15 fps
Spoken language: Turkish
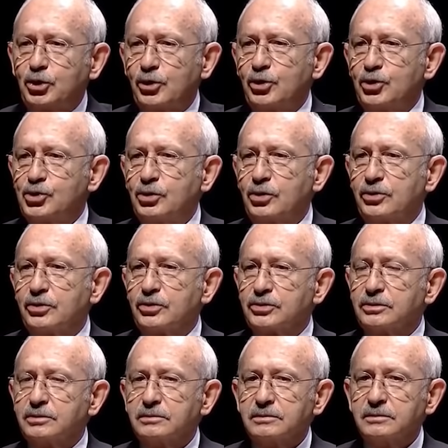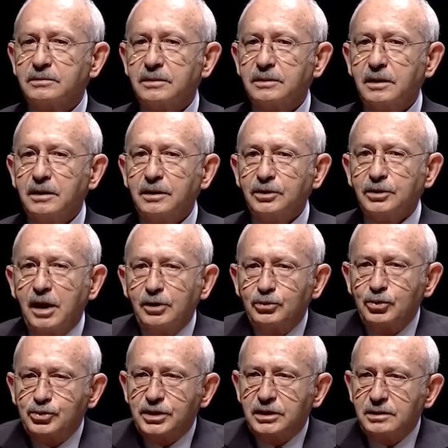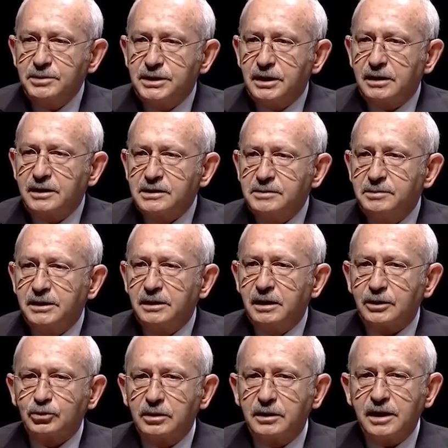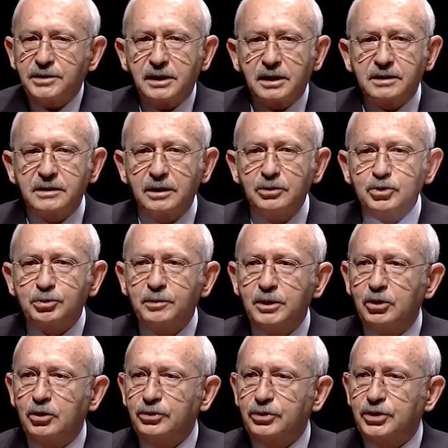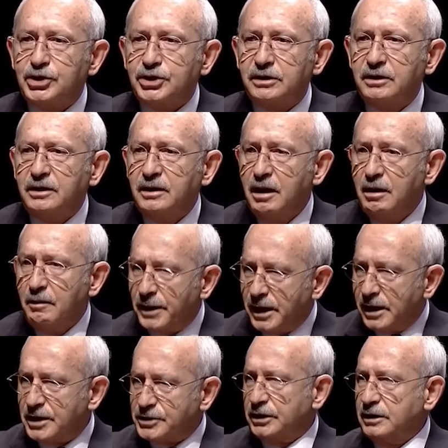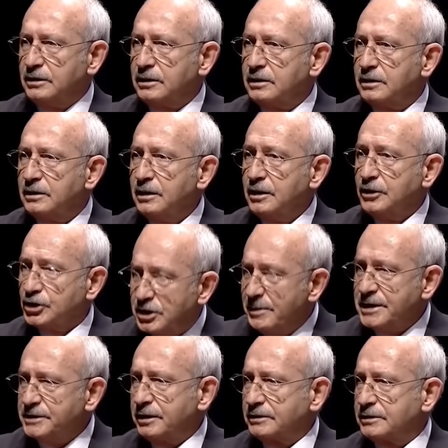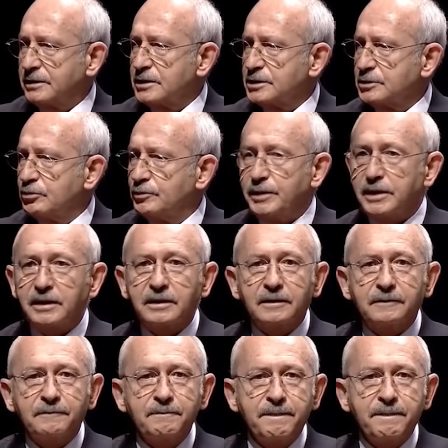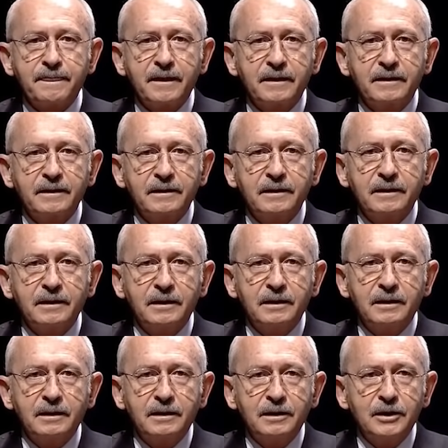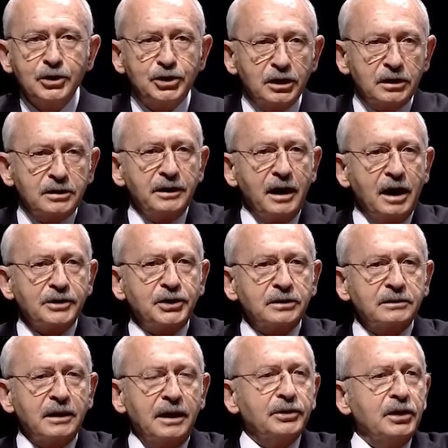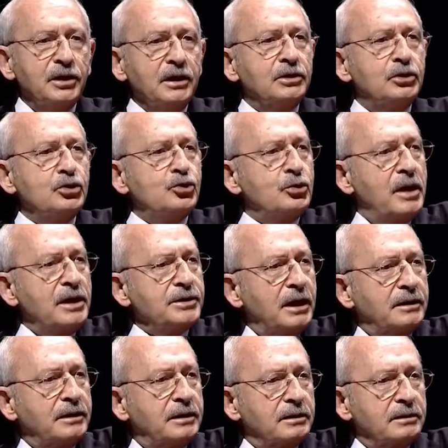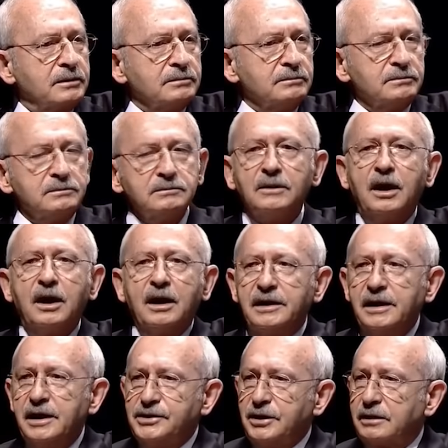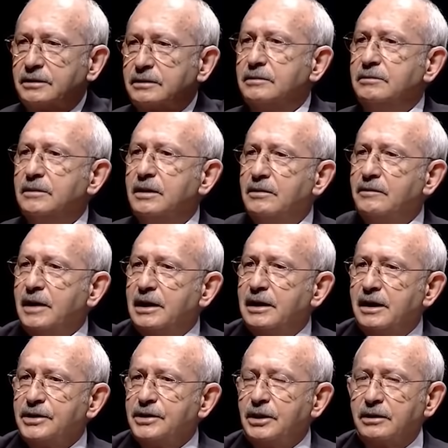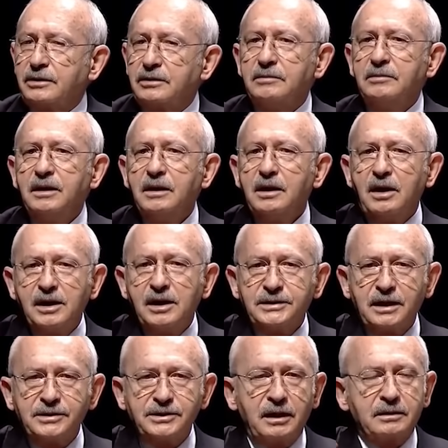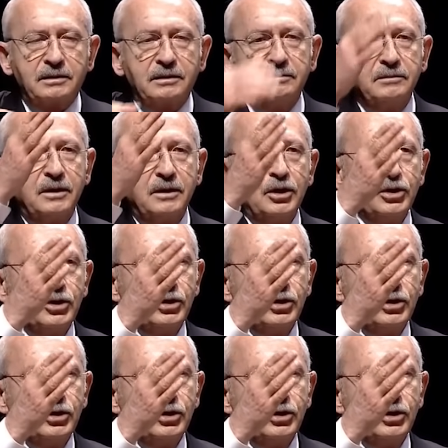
bu soruyu soruyorsun? Ya 128 milyar dolar 83 milyon kişinin parasıydı. Kime sattınız bu parayı? Çıkın açıklayın deyin ki şuna sattık. Ali'ye sattım, Veli'ye sattım, Hans'a sattım,